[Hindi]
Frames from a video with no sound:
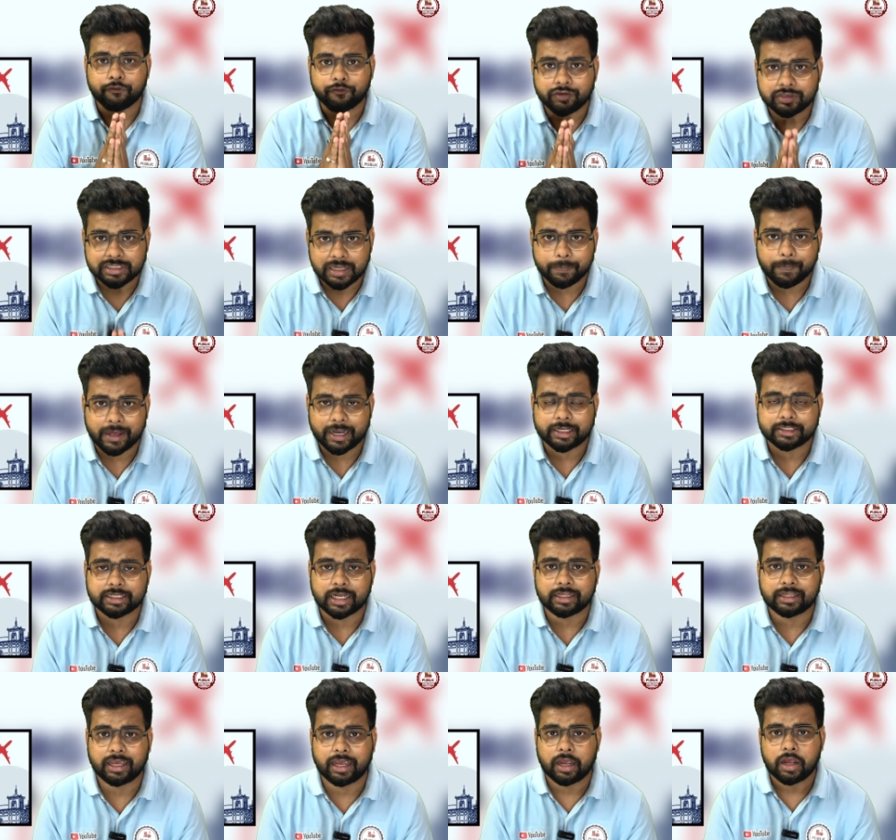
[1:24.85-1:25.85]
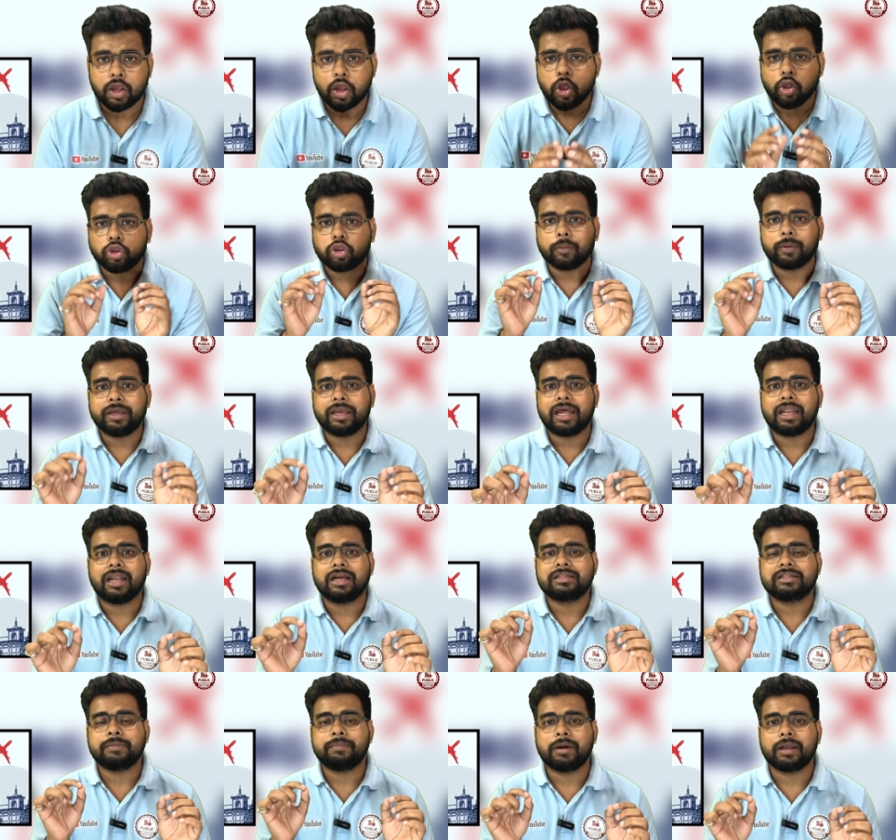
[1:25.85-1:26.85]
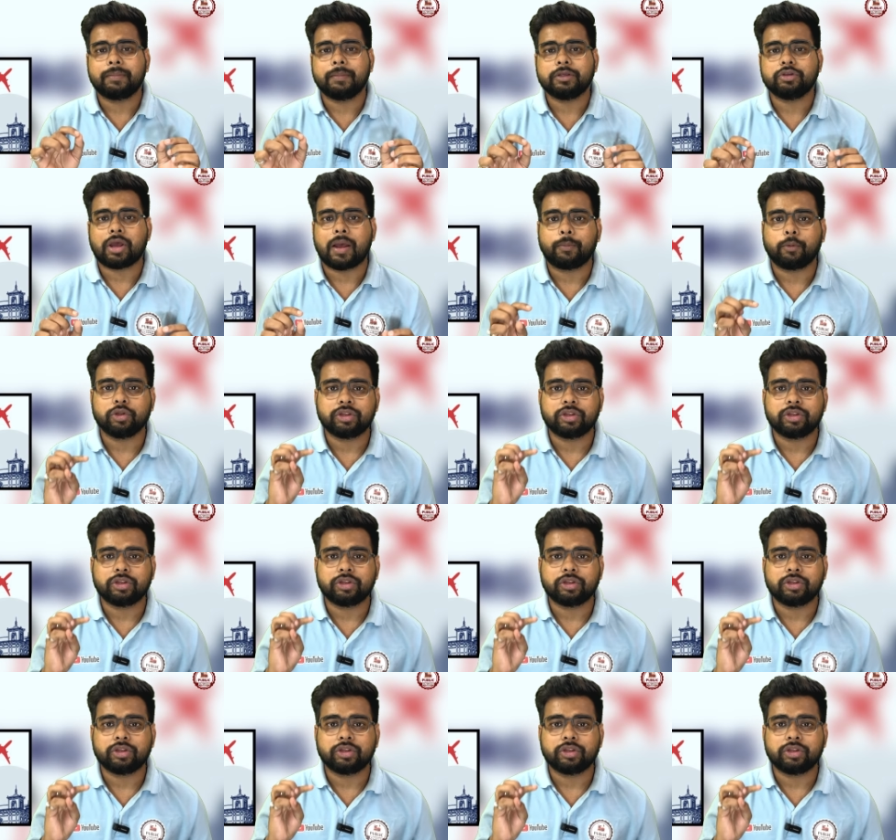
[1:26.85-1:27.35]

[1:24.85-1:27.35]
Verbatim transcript: वीजा पाना चाहते हैं तो भैया लग्जमबर्ग में जो आपको